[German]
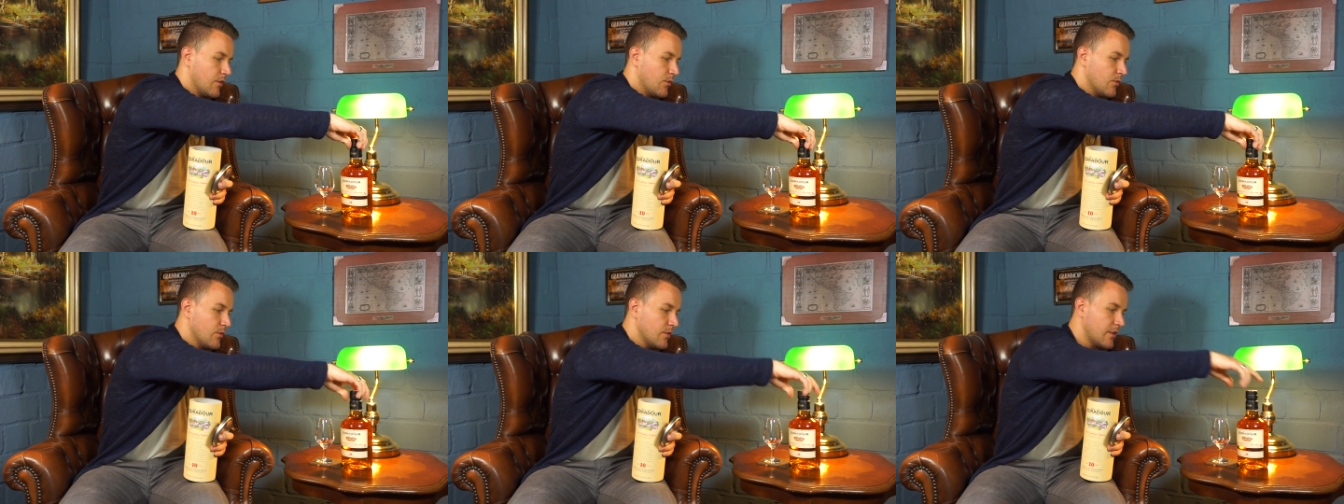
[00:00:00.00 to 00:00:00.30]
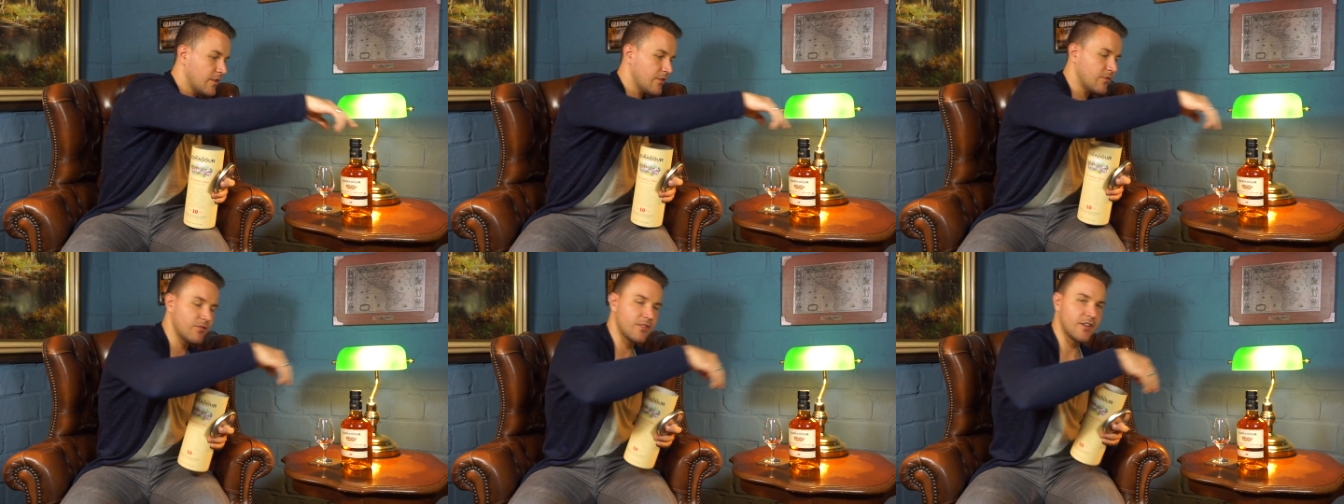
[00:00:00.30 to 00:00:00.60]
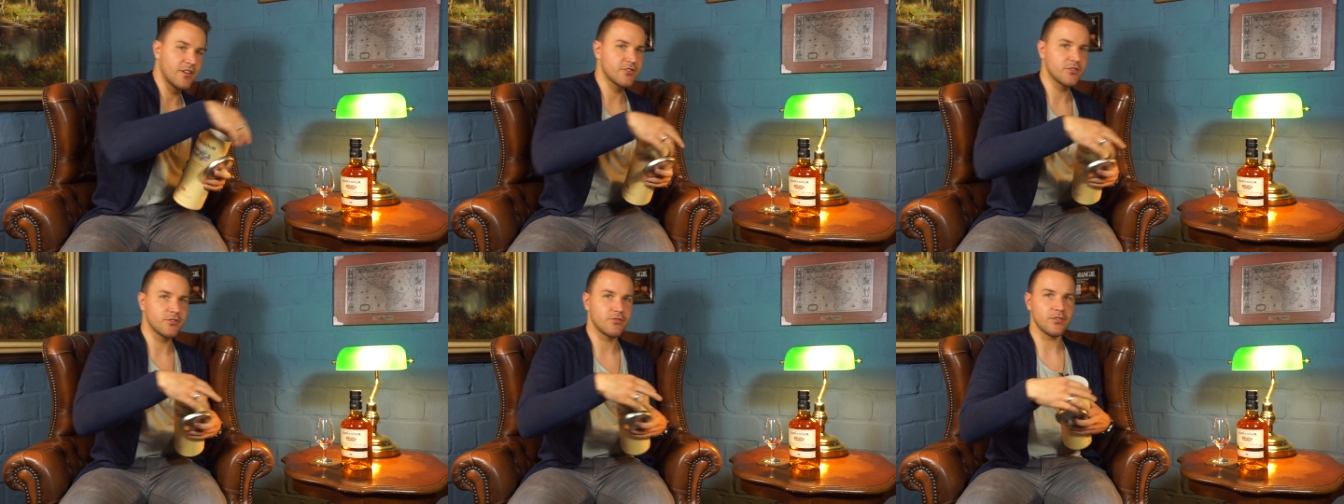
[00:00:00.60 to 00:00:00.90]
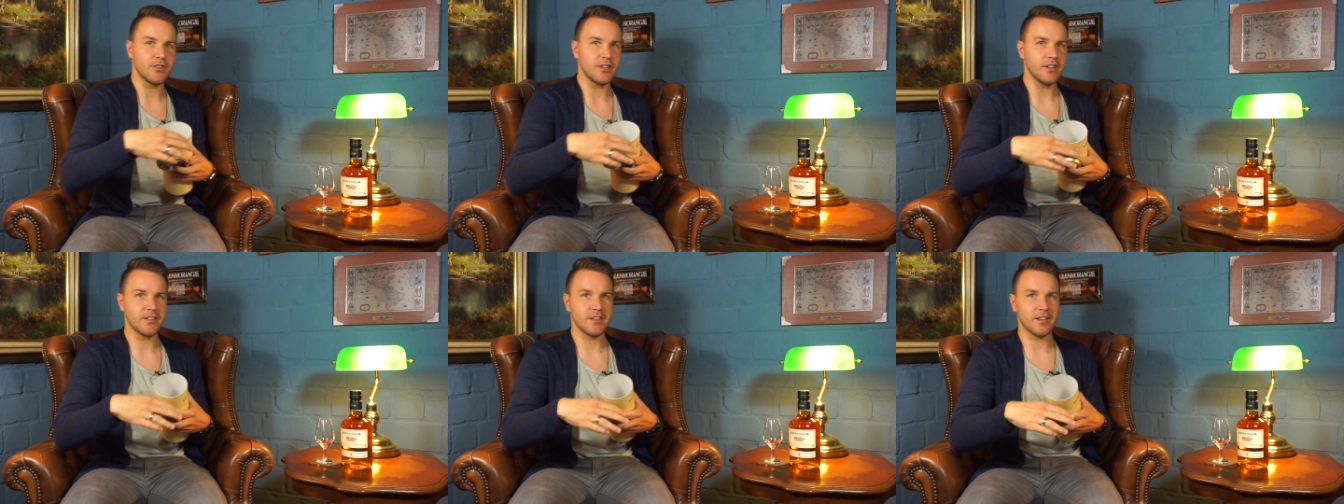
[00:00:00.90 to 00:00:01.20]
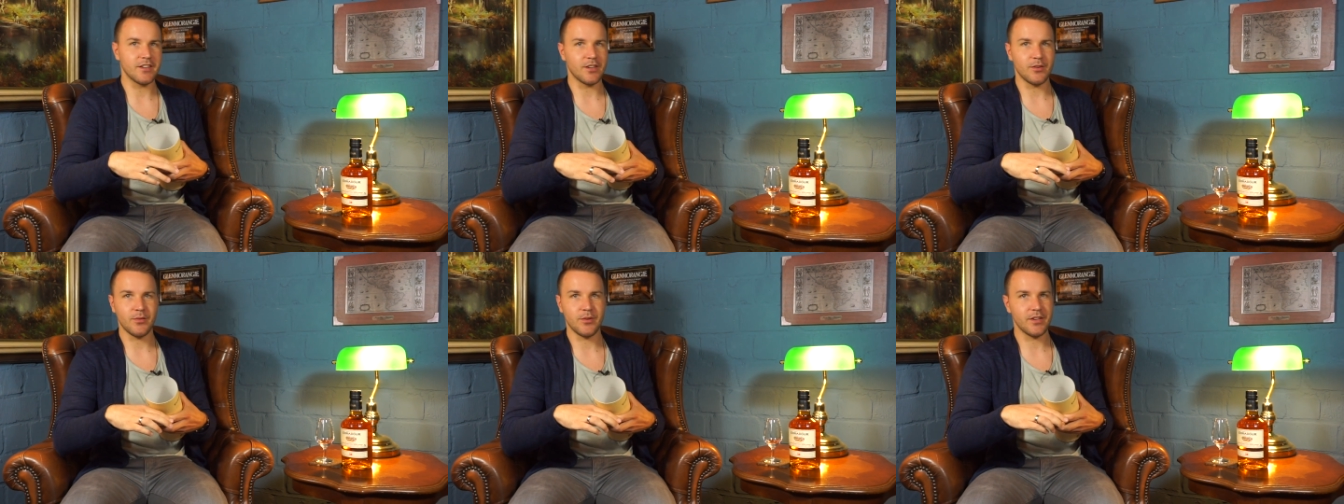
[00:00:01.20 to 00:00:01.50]
Und die Flasche von
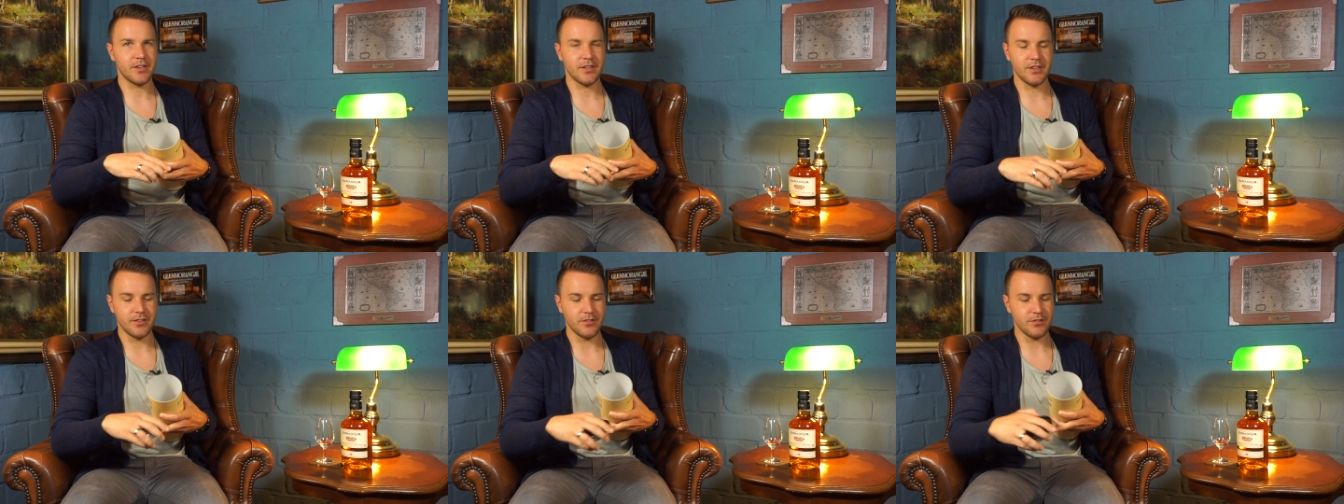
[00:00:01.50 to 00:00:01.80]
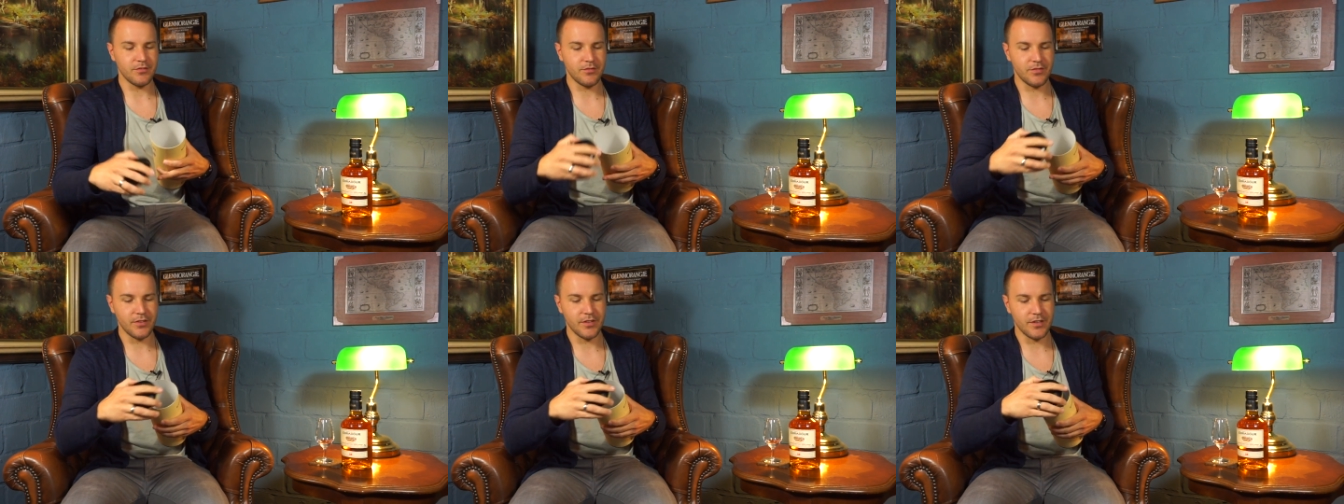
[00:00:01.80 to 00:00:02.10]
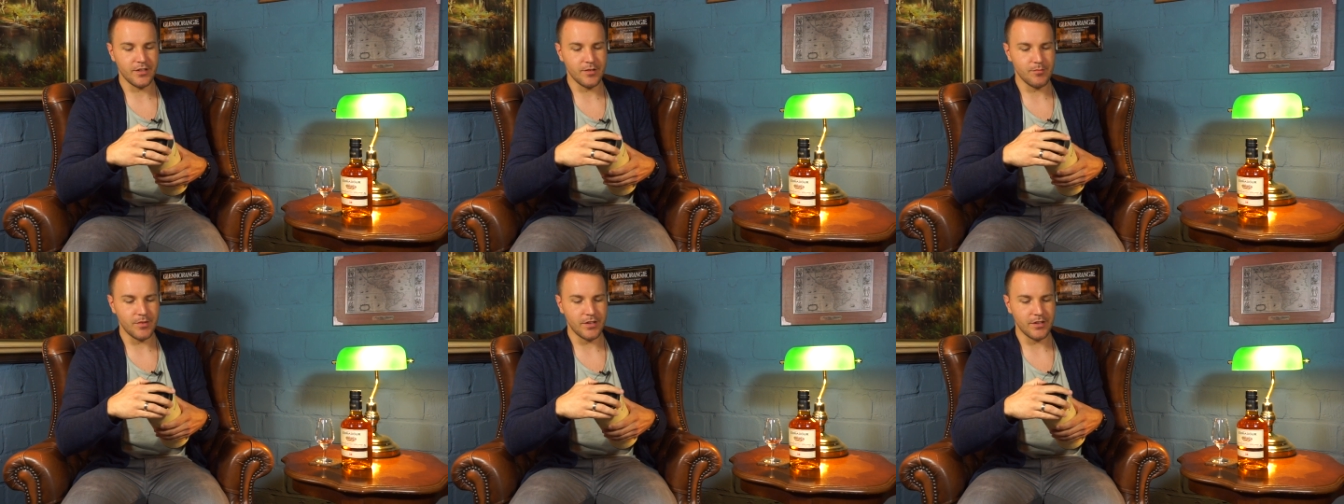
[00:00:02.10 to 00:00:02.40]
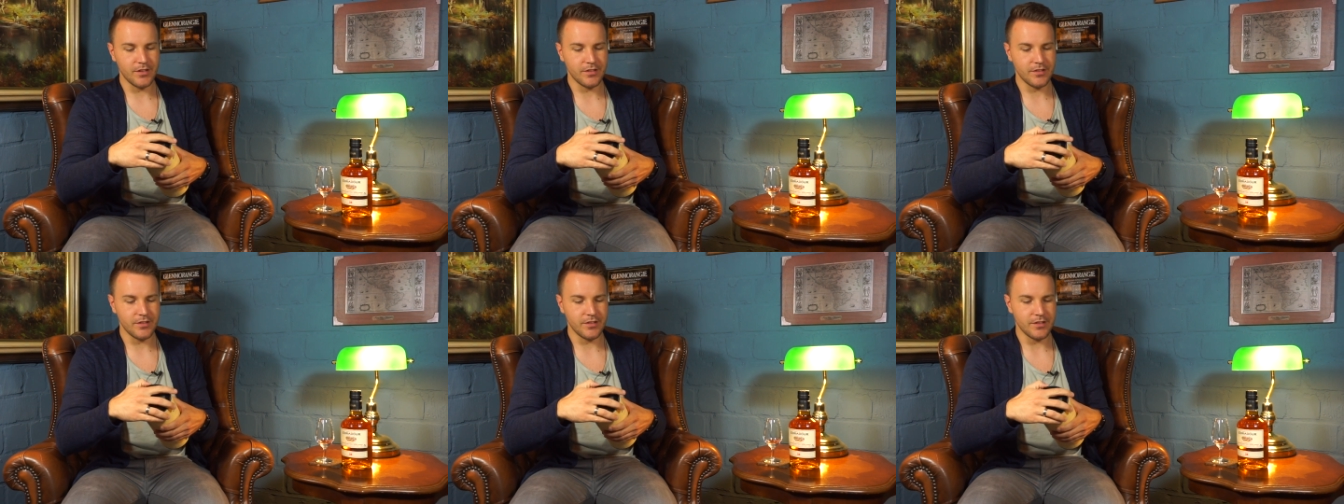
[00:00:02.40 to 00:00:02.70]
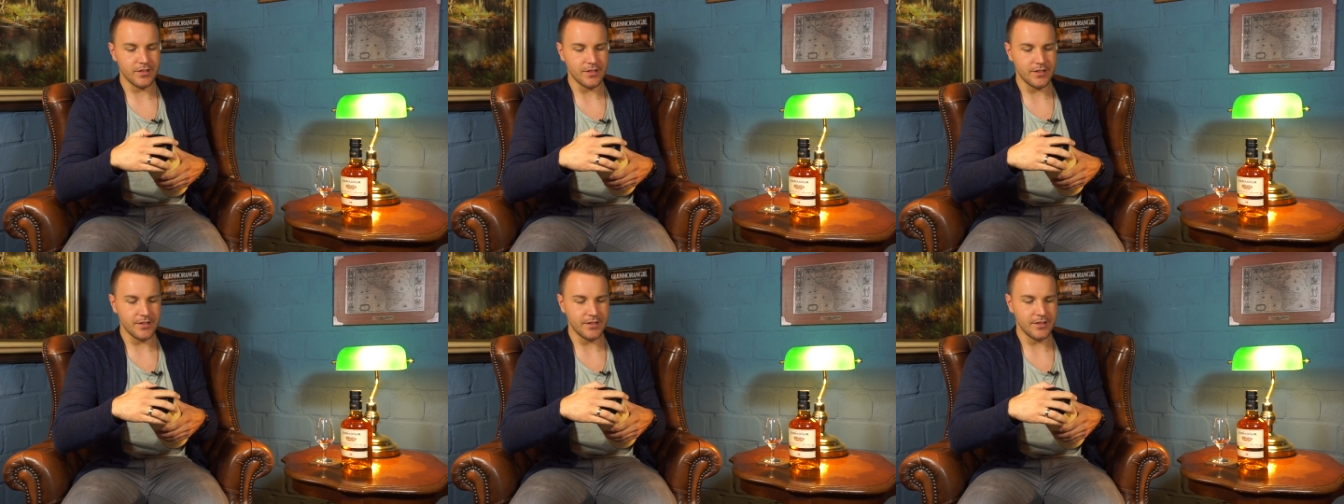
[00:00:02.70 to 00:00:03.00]
Edra Dauer, die finde ich immer
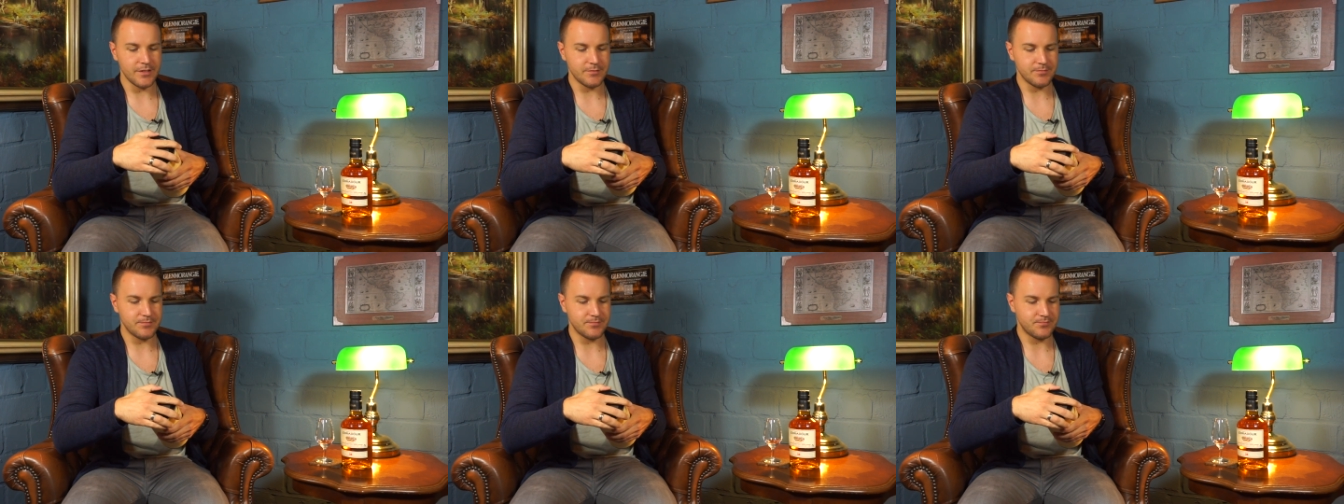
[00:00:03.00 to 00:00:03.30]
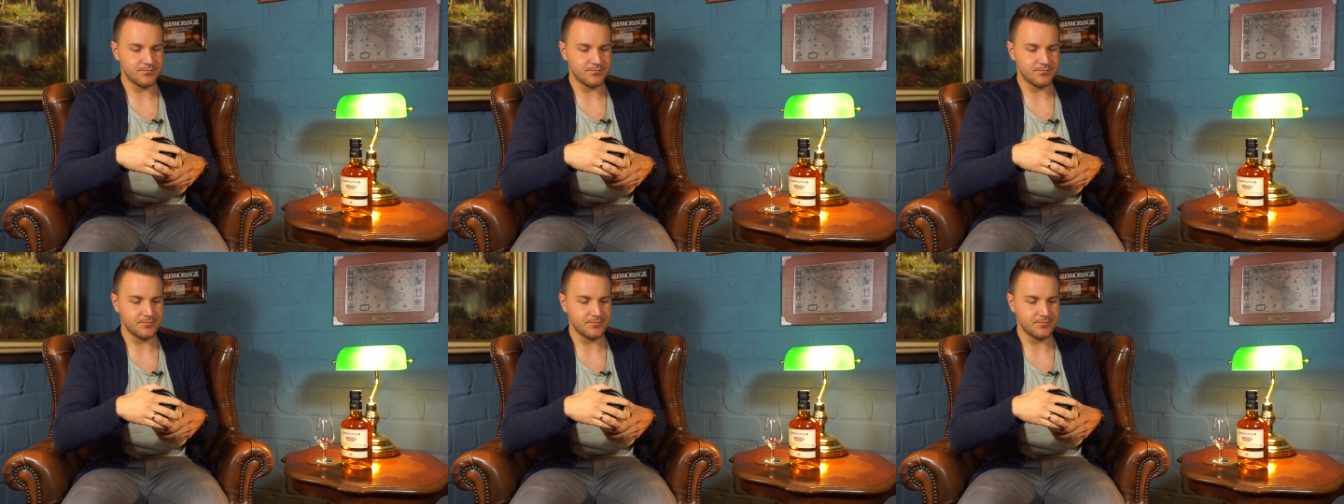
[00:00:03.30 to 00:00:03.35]
richtig geil.